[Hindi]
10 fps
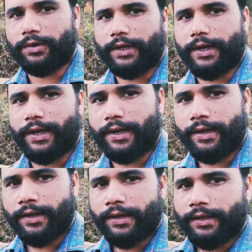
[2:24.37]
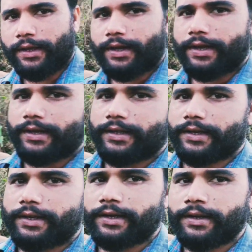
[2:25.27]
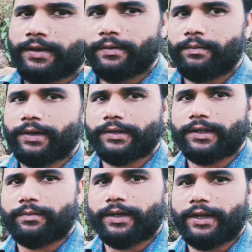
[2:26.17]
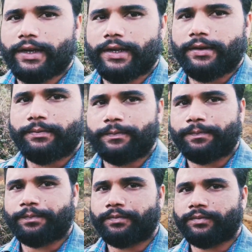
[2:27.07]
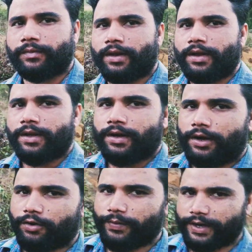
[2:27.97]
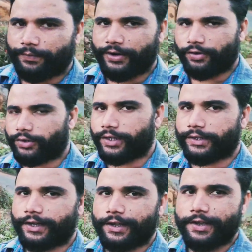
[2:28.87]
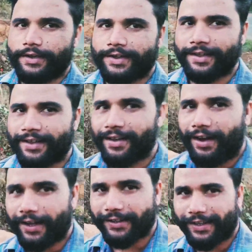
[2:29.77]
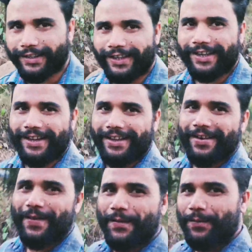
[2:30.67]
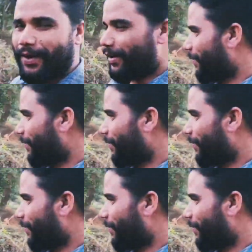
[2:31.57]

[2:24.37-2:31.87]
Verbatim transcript: को देखाएंगे दिखाएंगे चलिए मेरे साथ बने रहिए और मेरे वीडियो को देखते रहिए हम तक देखिए मेरा